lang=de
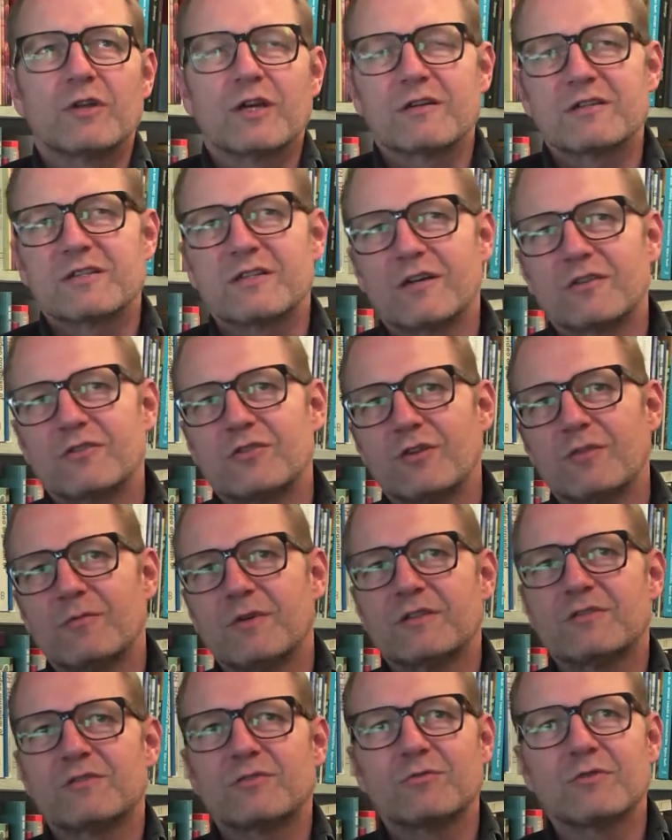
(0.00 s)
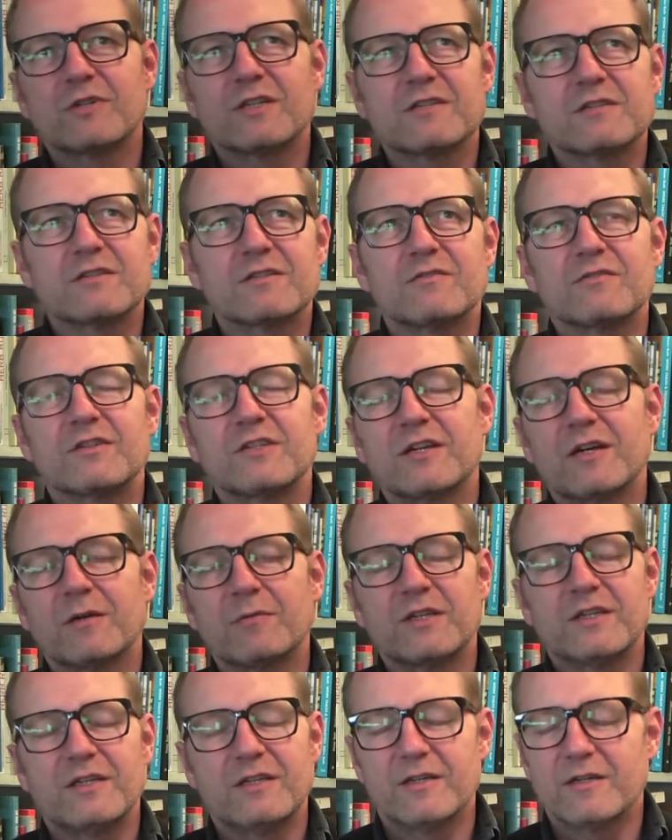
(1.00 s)
Und er hat gesagt, hör mal zu, Christoph, ich
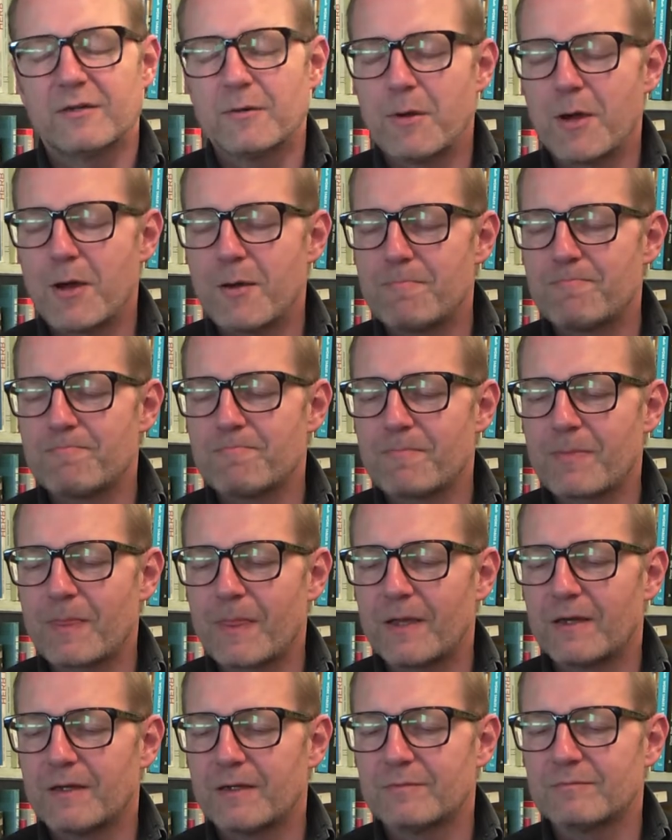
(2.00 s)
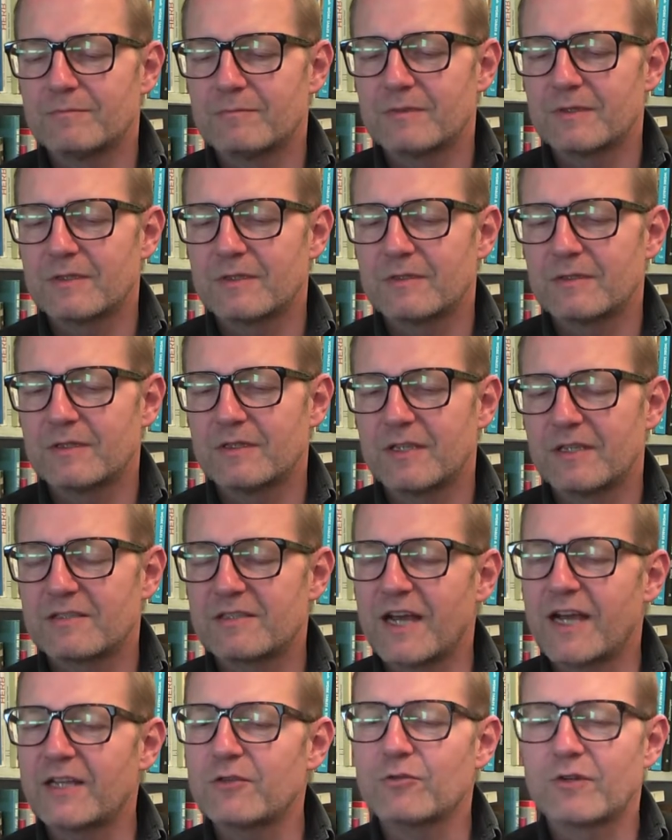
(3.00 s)
habe hier ähm, ähm, in der
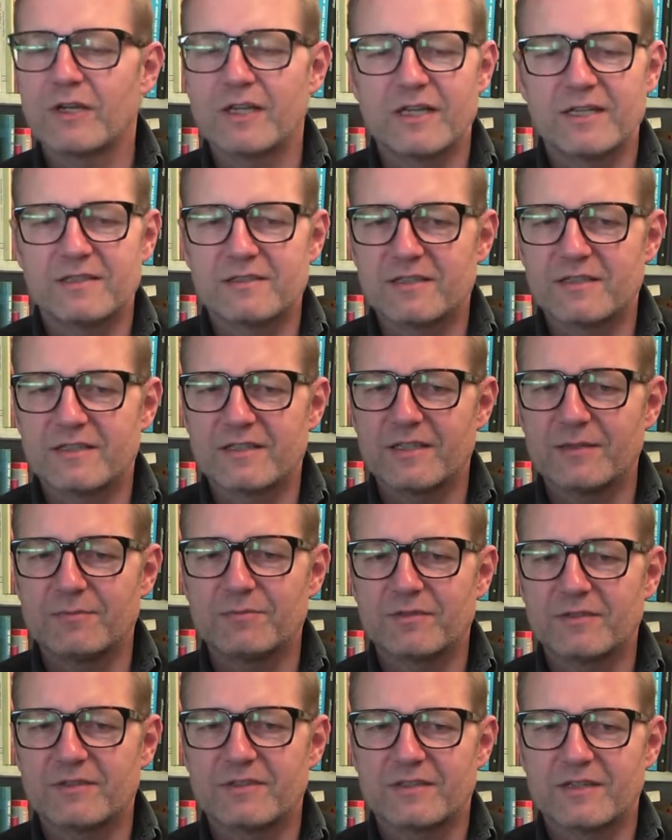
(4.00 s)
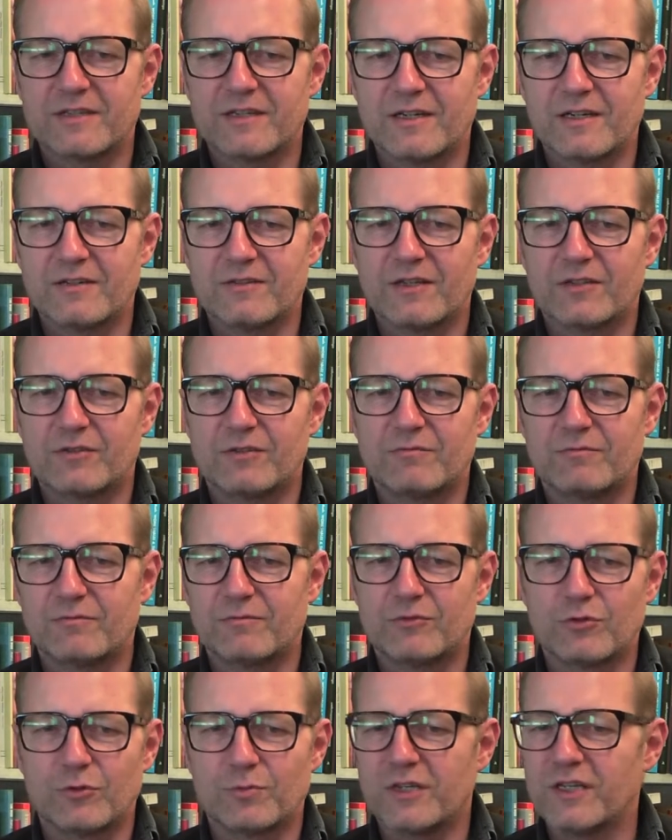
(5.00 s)
Zeitung gelesen, es gibt da an der
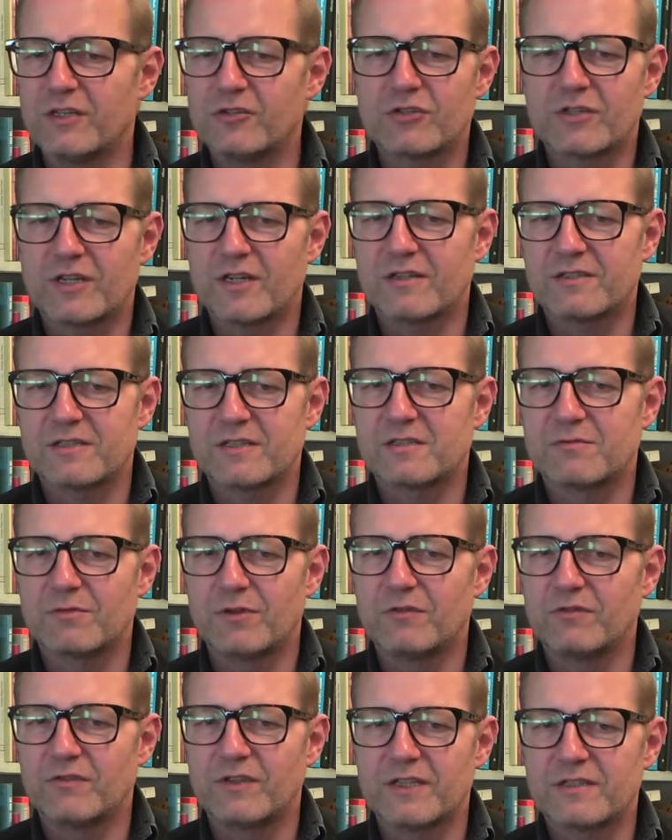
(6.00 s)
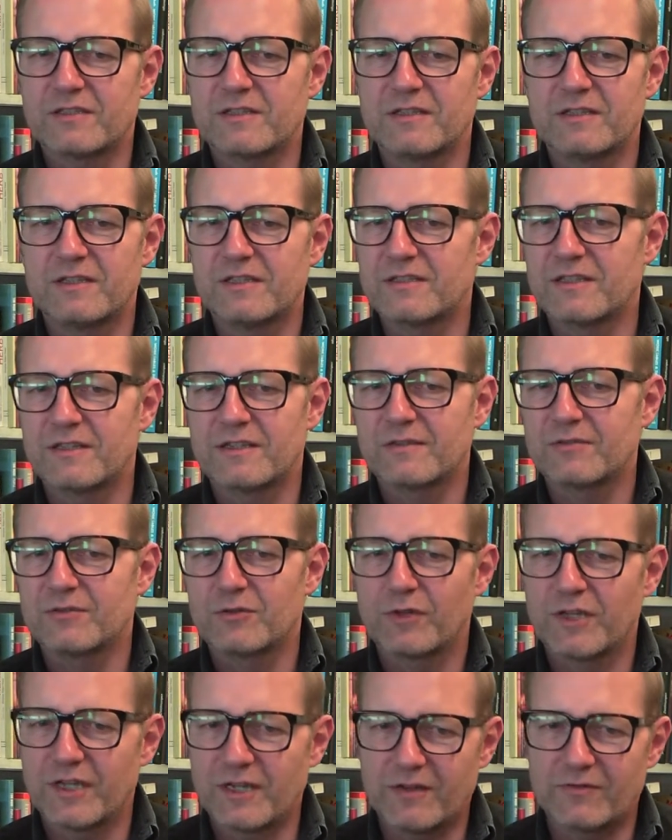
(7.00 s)
Turbinenstraße 1214 diese
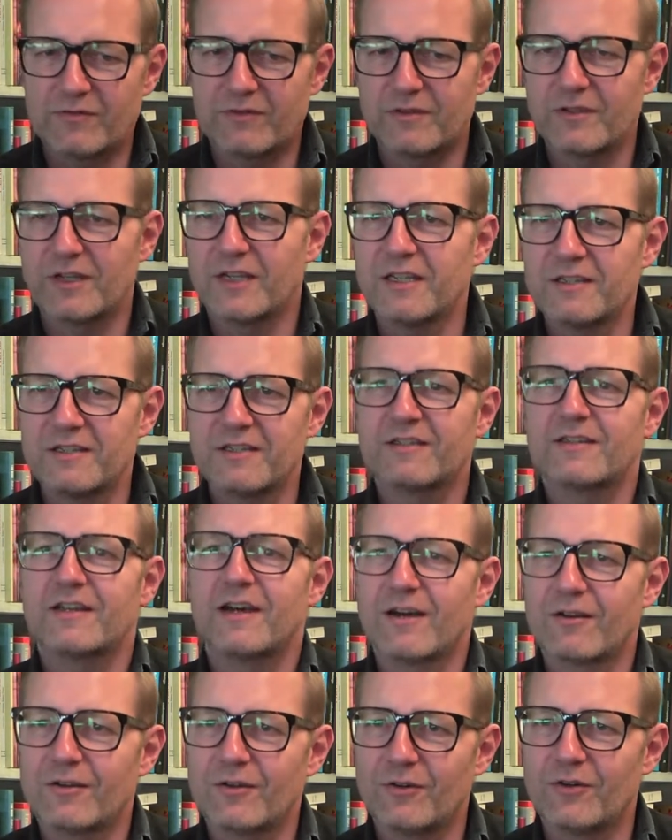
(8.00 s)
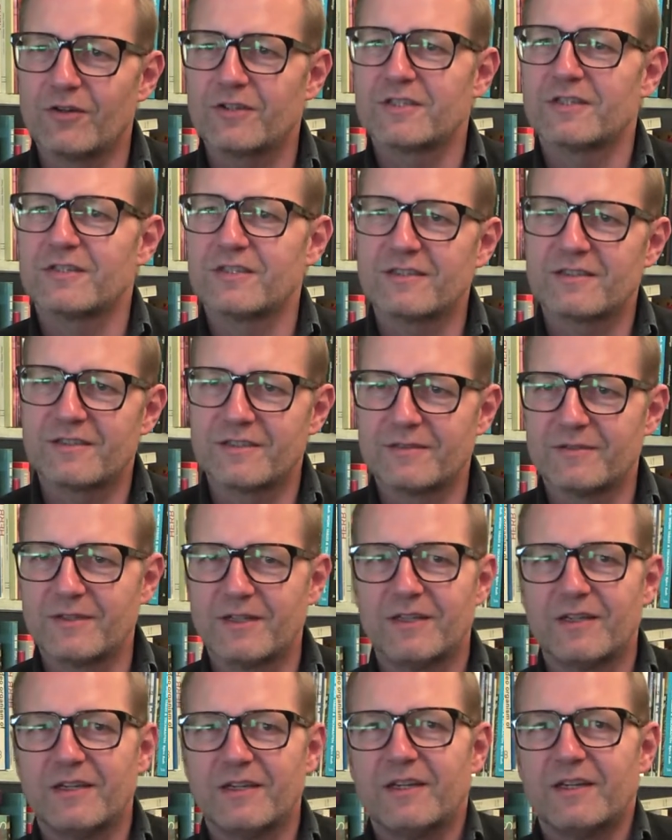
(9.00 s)
sogenannten richtigen Nagelhäuser, diese,
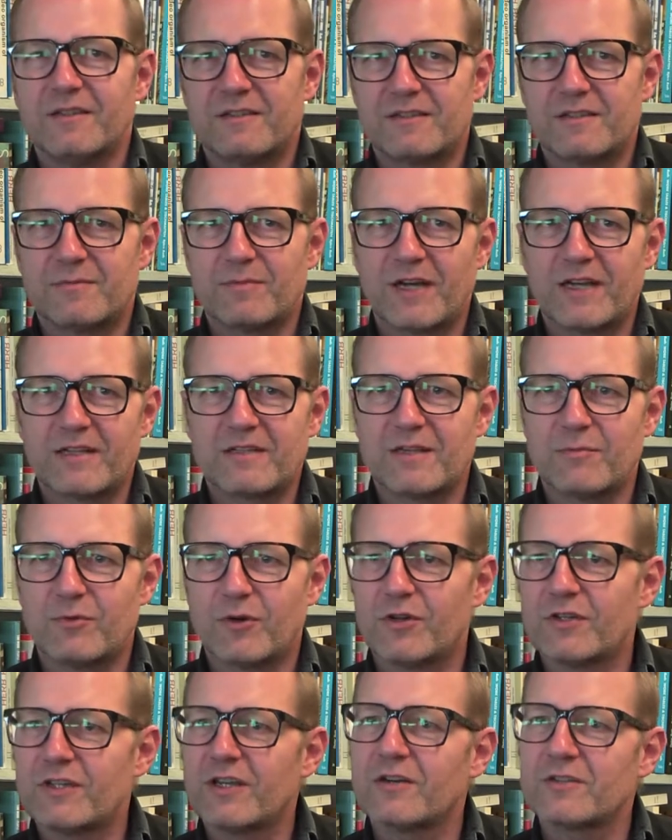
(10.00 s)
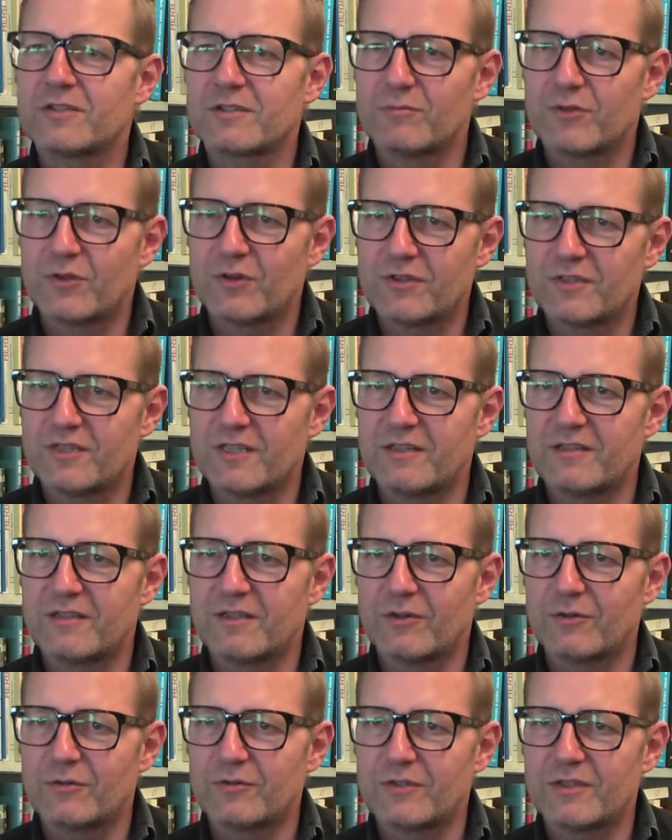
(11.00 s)
diese beiden Gebäude aus dem 19.
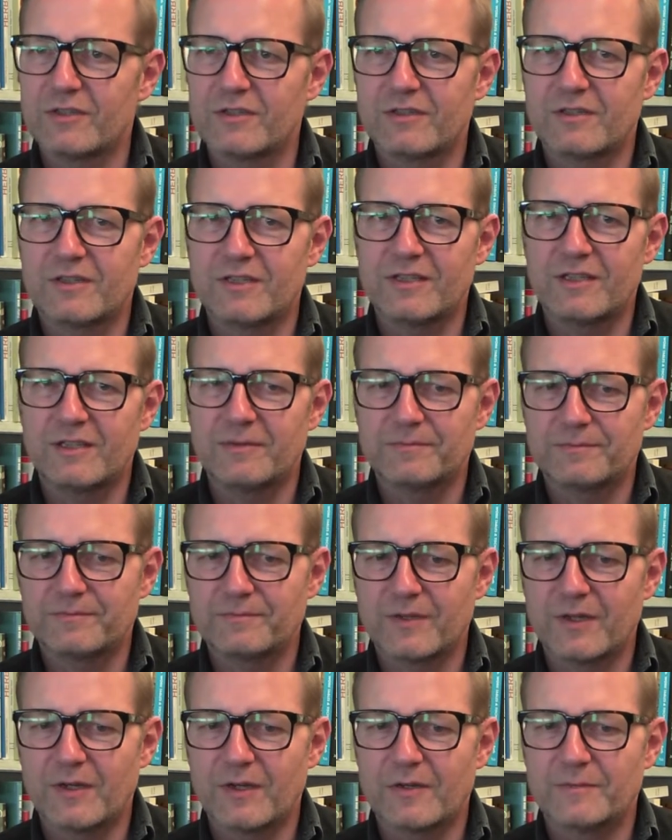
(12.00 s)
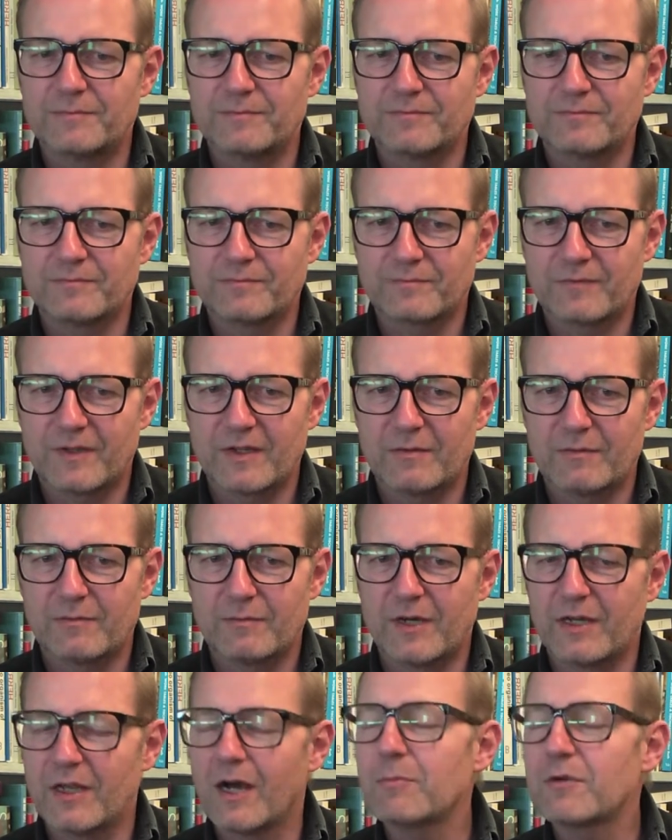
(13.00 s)
Jahrhundert, die... Ähm,
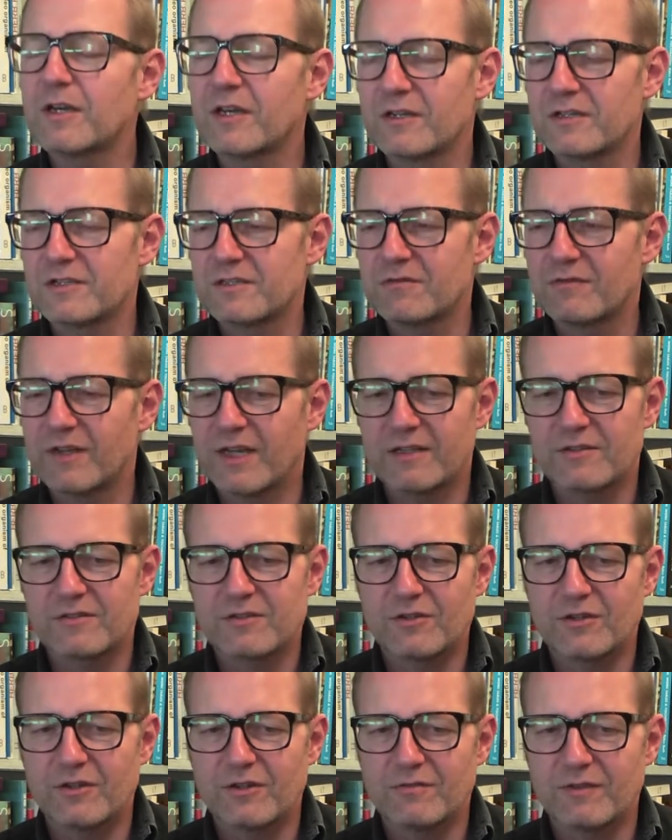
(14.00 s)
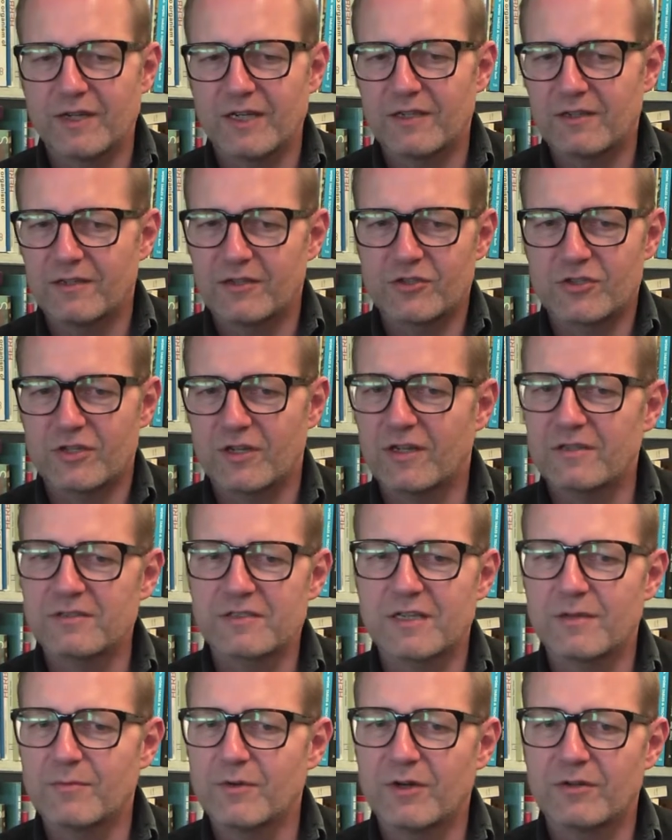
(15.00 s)
mal abgerissen werden sollen, weil da eine
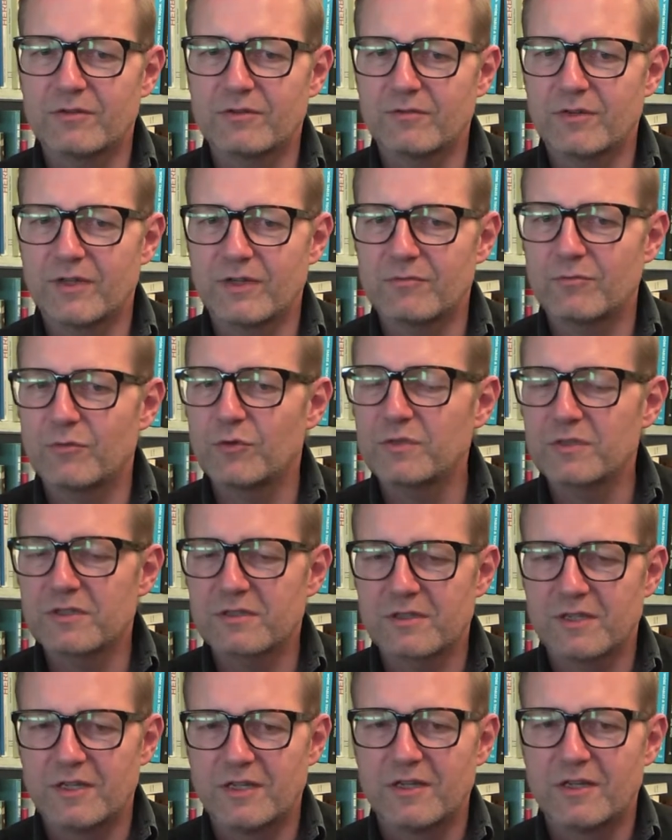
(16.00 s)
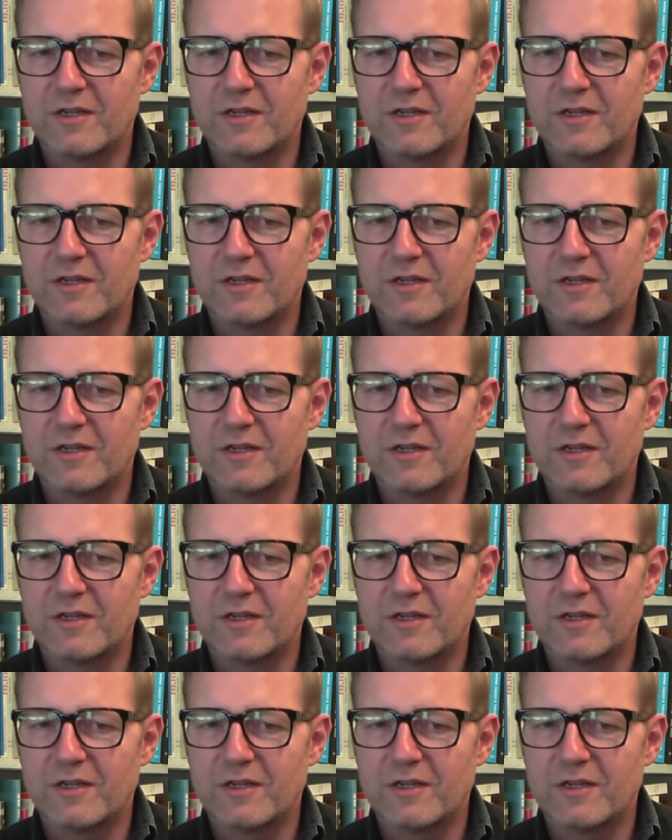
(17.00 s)
Straße gebaut werden muss.